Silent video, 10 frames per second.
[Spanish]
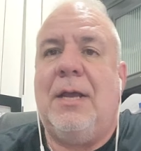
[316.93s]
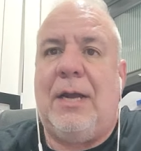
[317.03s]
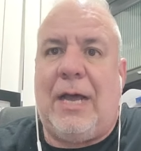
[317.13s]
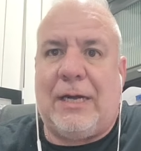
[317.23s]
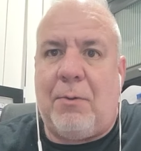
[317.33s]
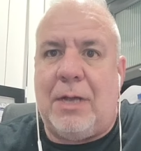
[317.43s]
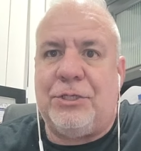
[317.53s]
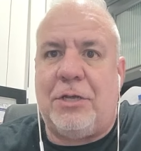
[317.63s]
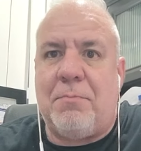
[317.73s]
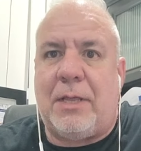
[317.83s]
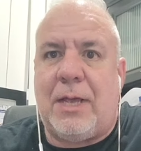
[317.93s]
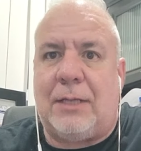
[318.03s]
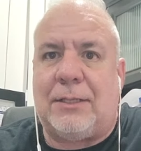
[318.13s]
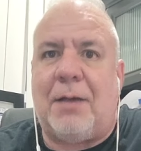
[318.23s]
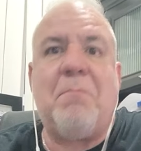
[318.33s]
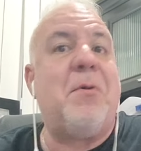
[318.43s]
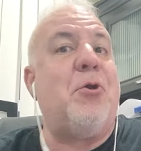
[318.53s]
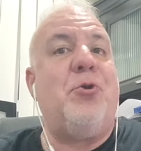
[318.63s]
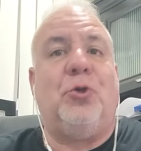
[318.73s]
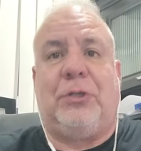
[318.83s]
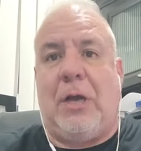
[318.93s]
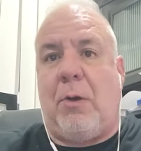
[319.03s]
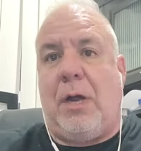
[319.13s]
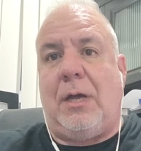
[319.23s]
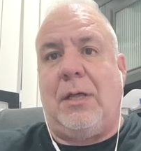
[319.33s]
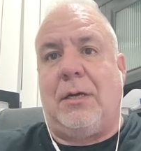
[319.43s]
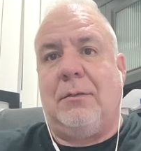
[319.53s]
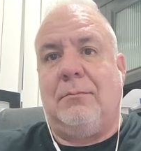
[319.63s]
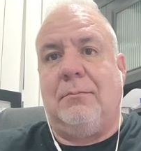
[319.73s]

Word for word: la revancha inmediata, pero no se la van a dar,